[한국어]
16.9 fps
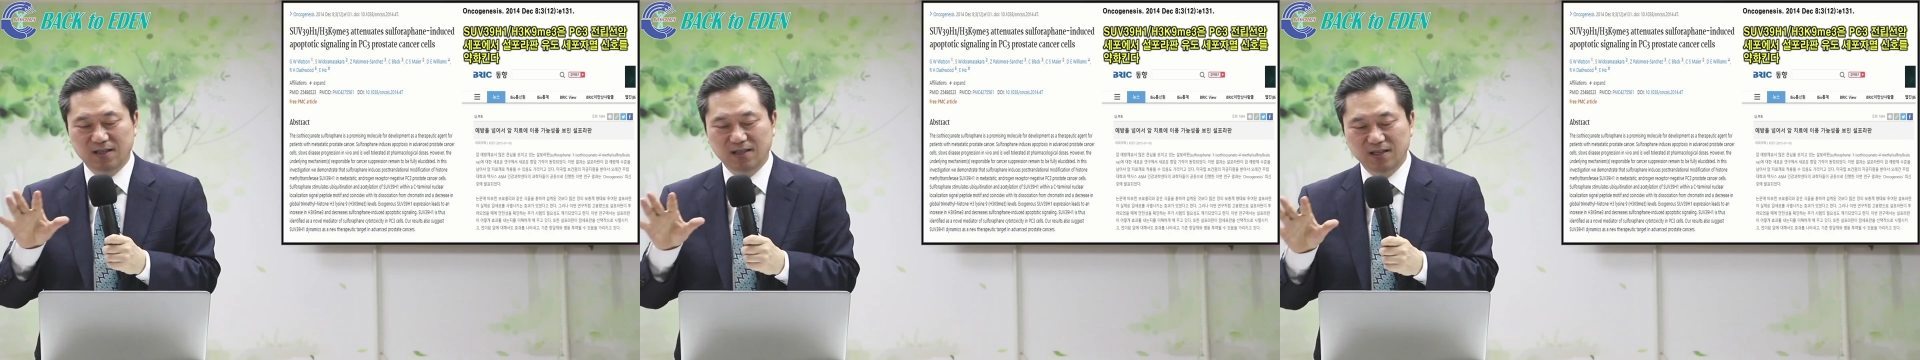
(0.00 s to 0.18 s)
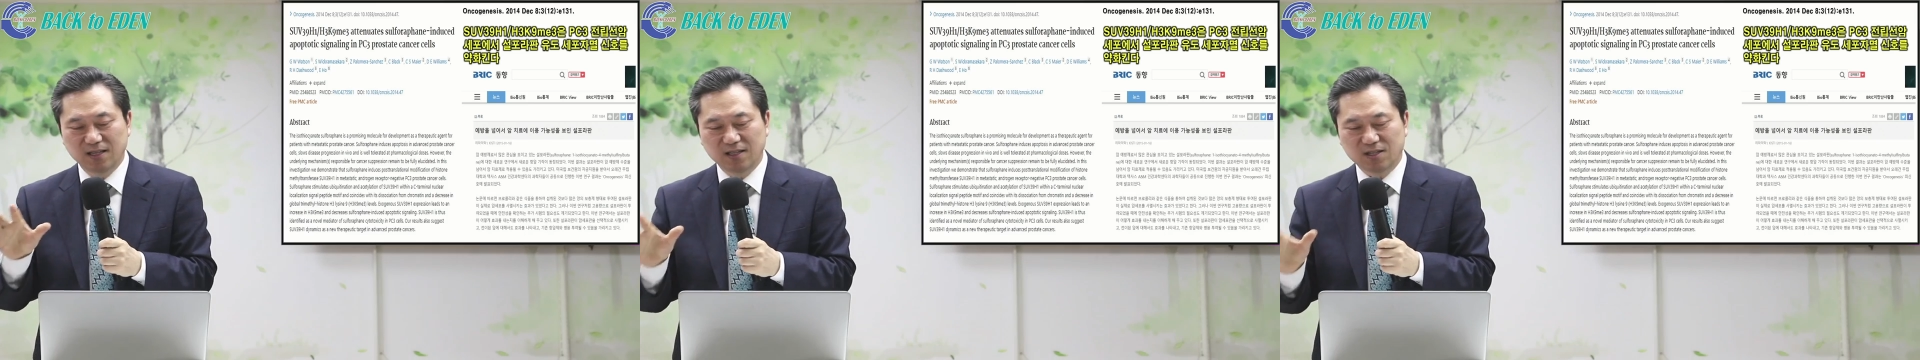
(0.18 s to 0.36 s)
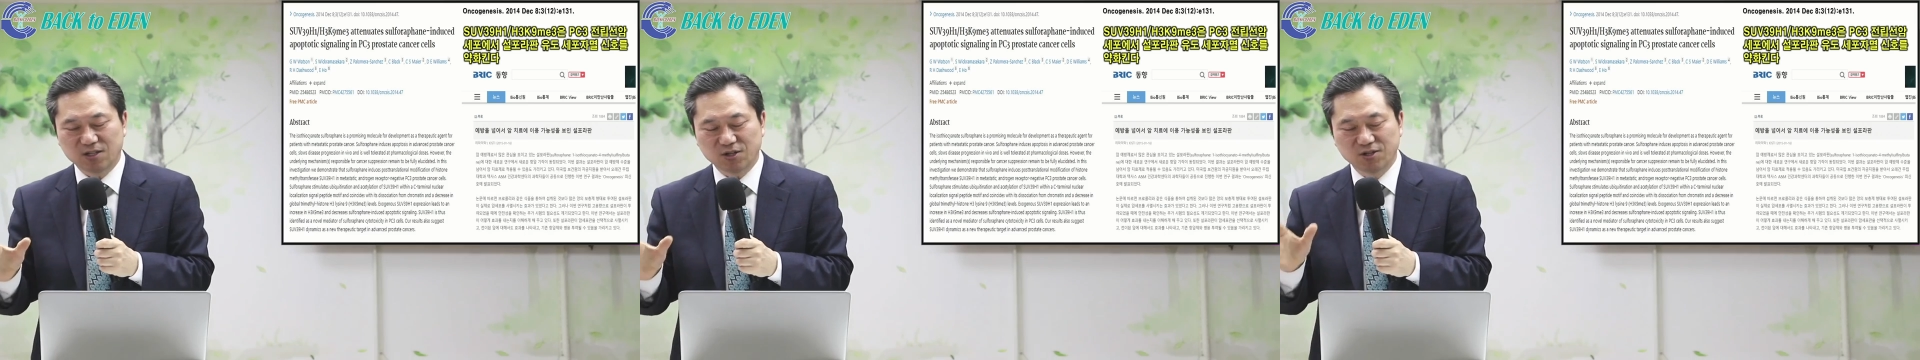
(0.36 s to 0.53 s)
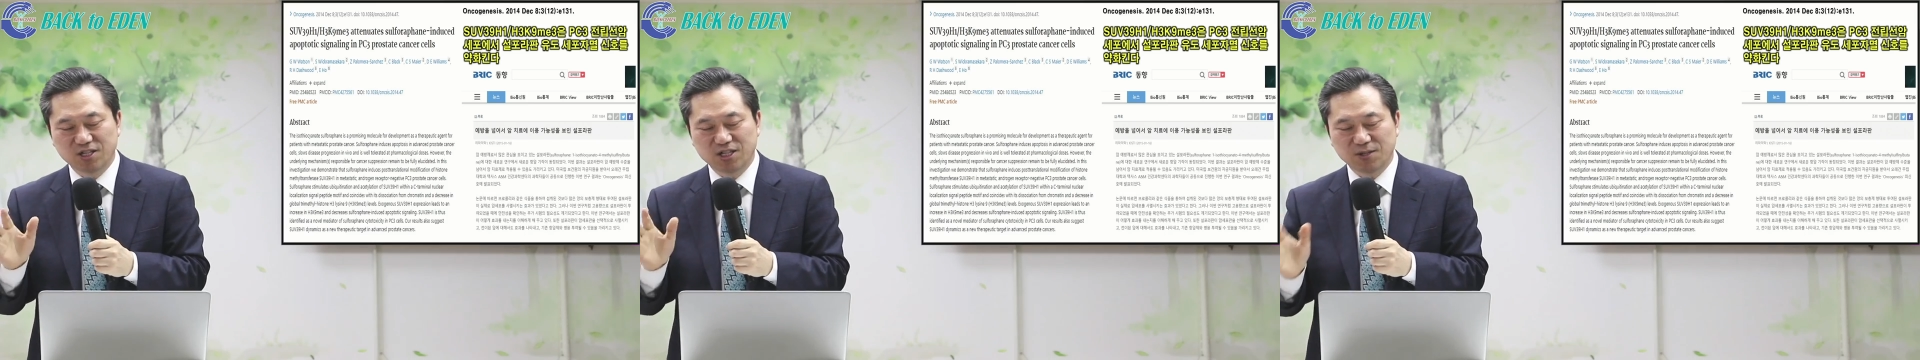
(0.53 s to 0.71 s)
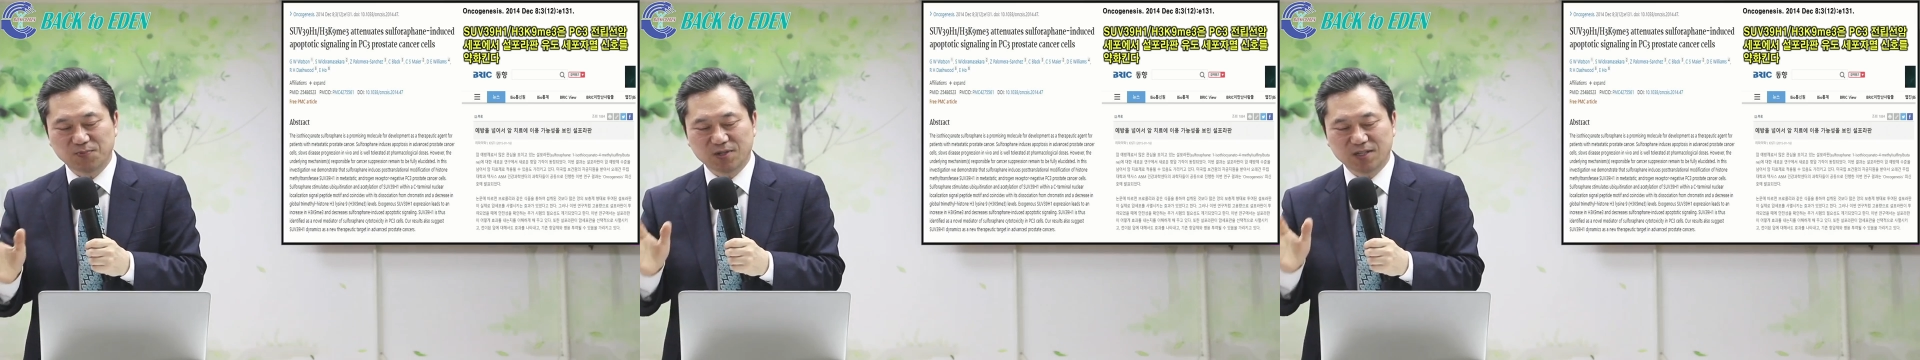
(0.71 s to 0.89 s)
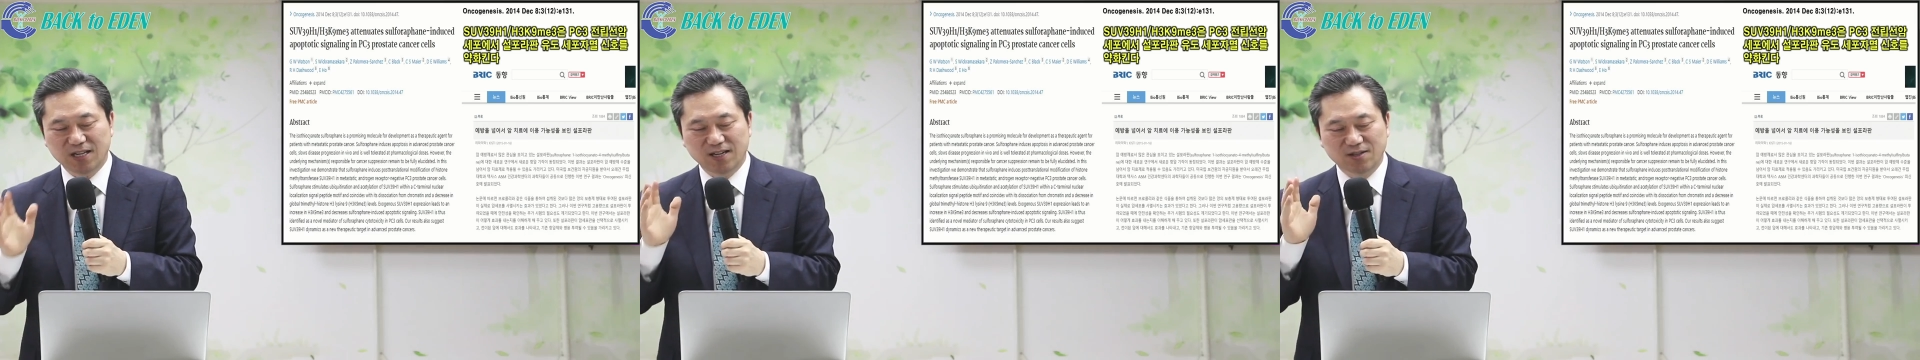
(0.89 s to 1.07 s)

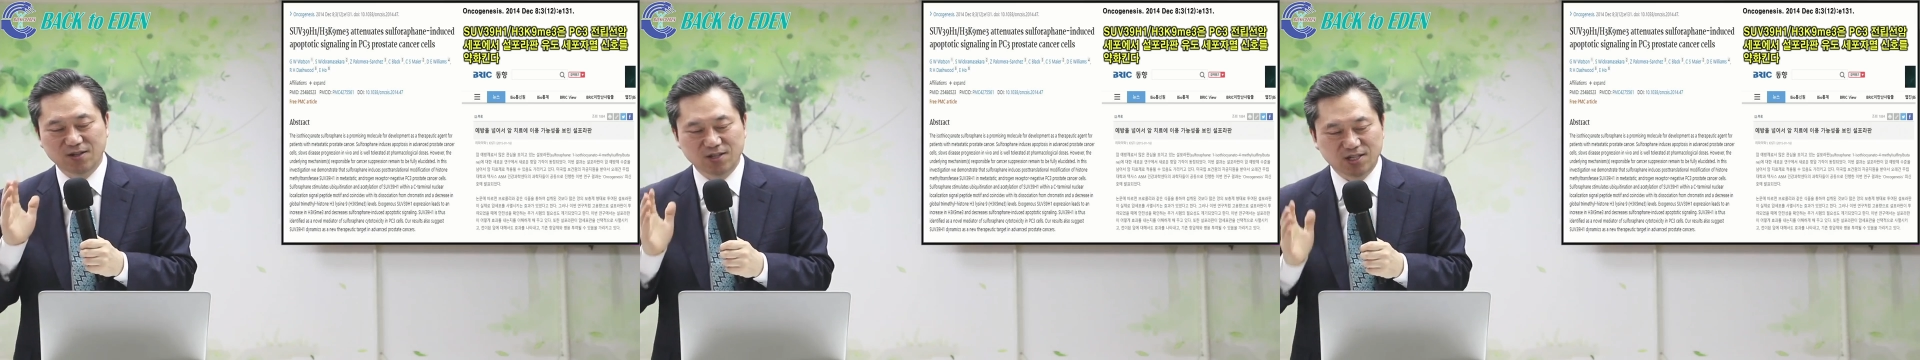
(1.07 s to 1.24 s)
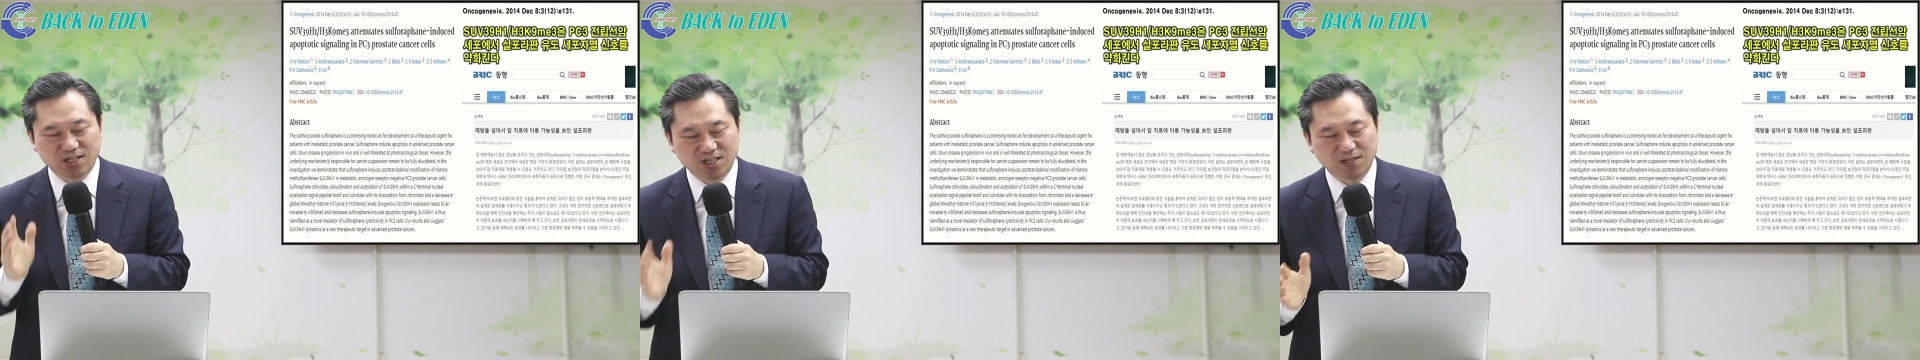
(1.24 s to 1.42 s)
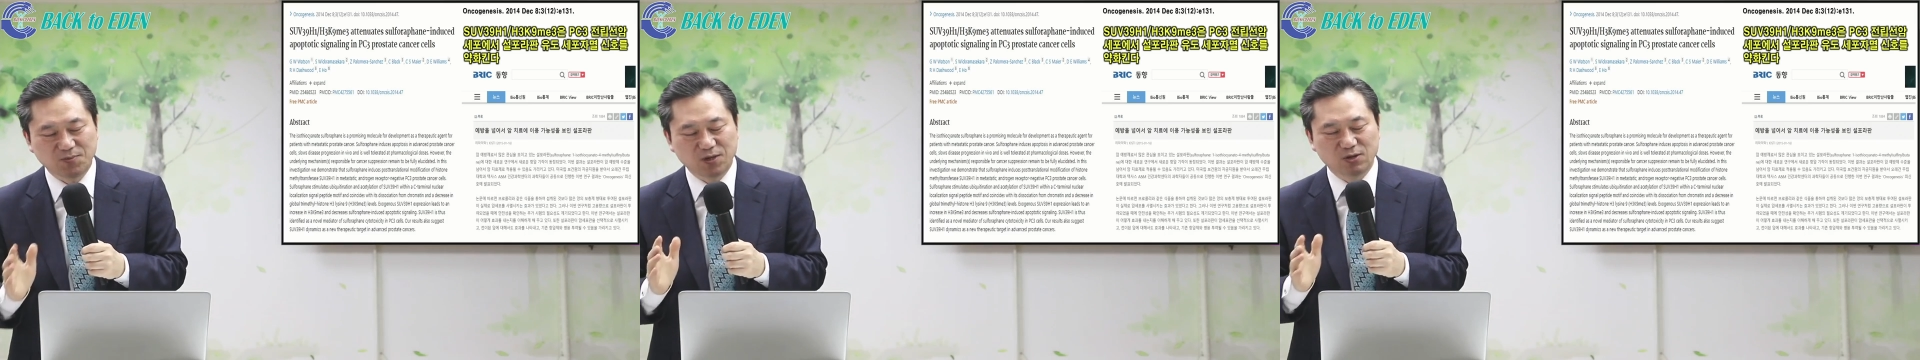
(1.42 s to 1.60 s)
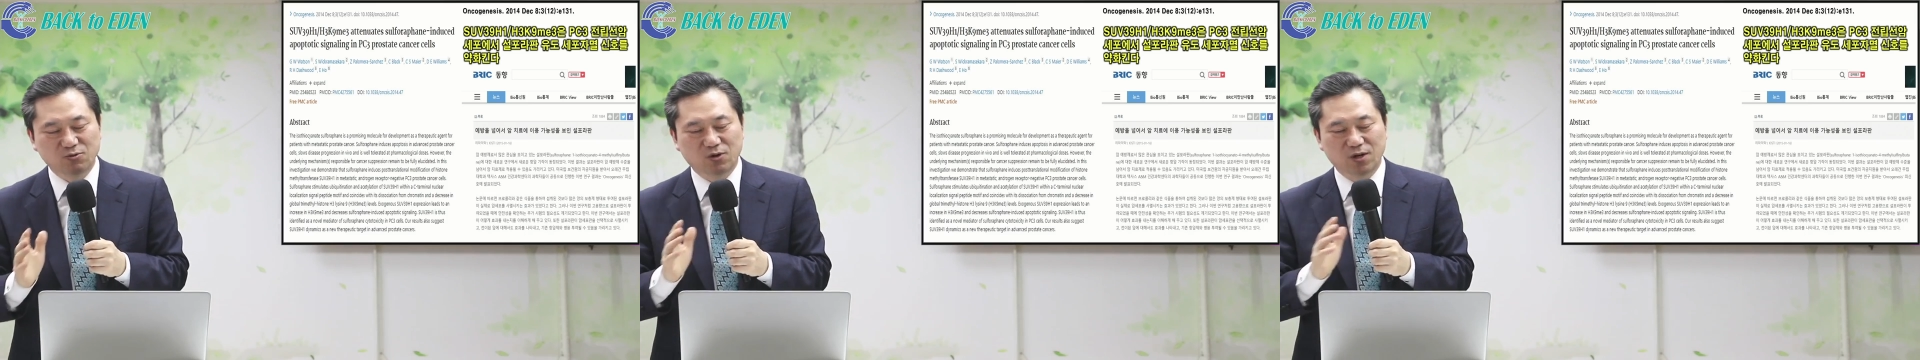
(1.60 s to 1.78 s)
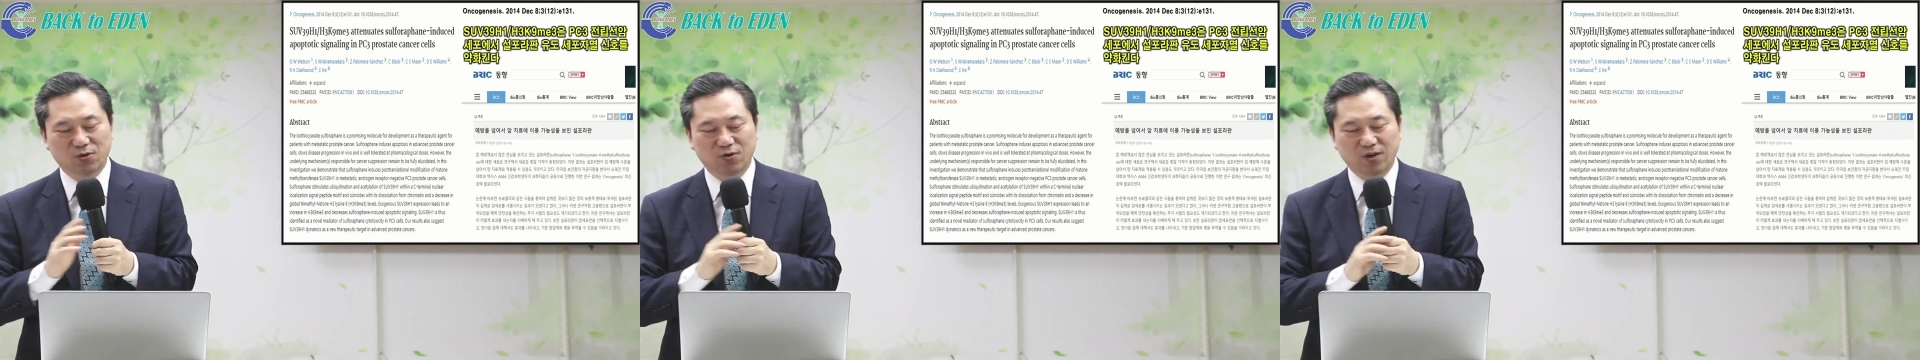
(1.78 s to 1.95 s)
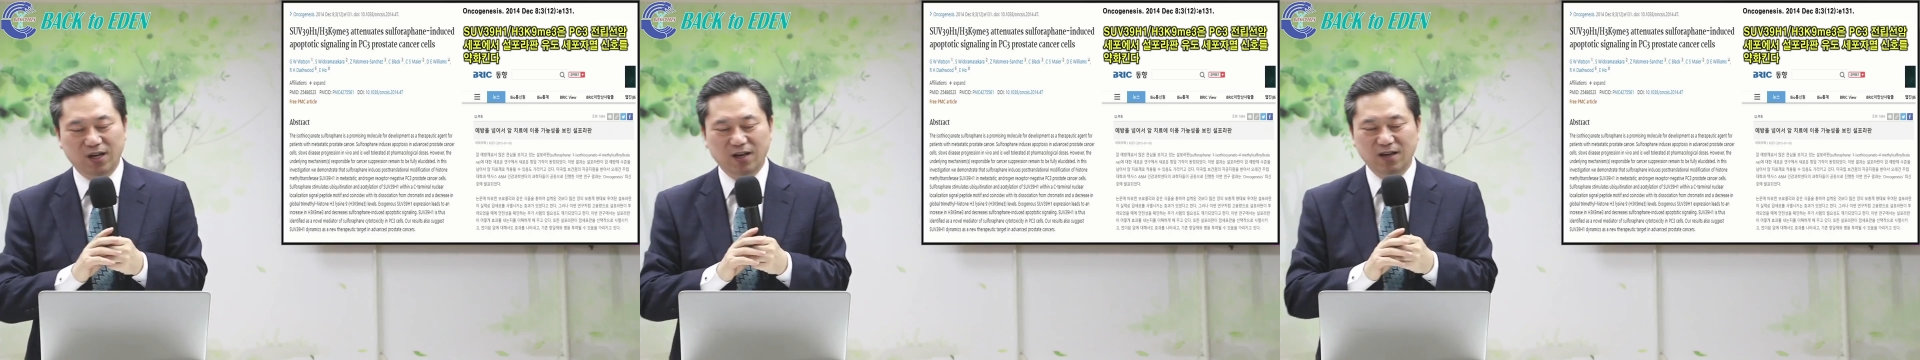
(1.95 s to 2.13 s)
2014년 아, 12월
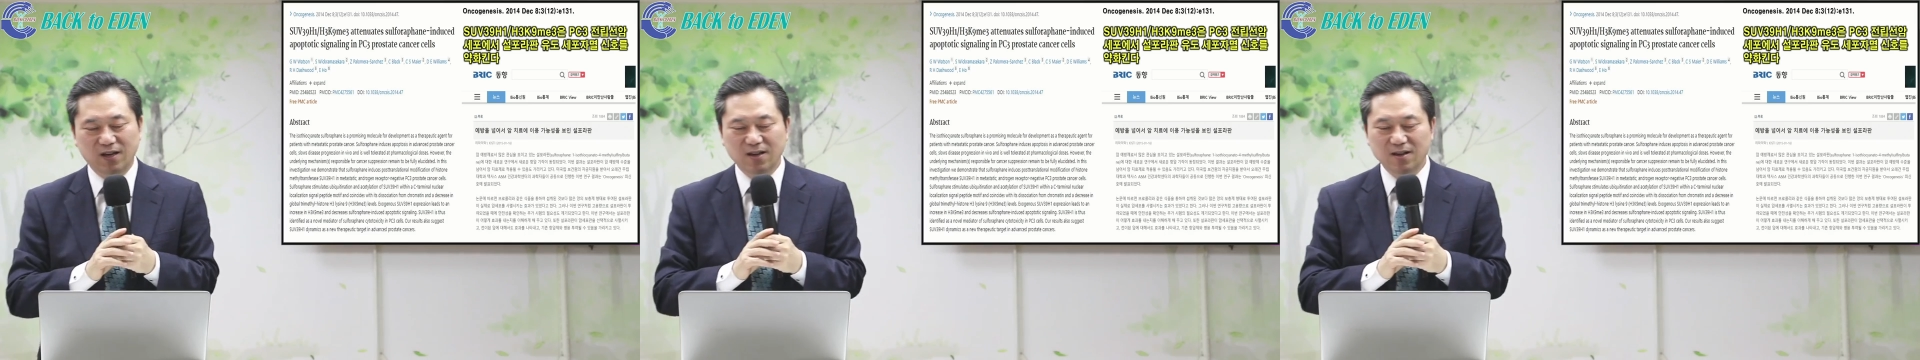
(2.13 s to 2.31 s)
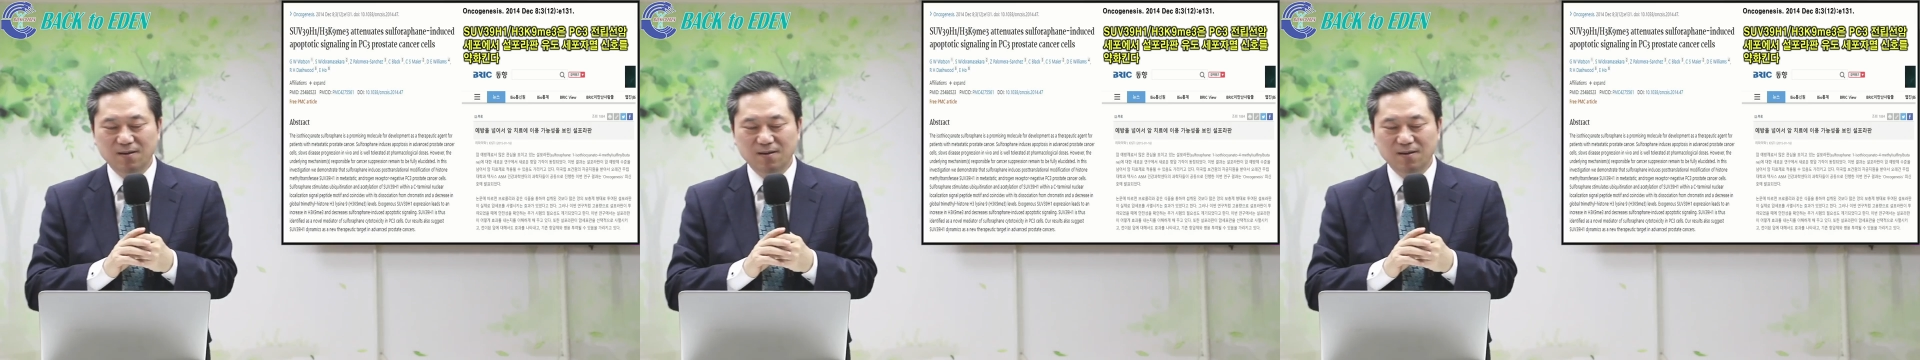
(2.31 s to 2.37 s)
호에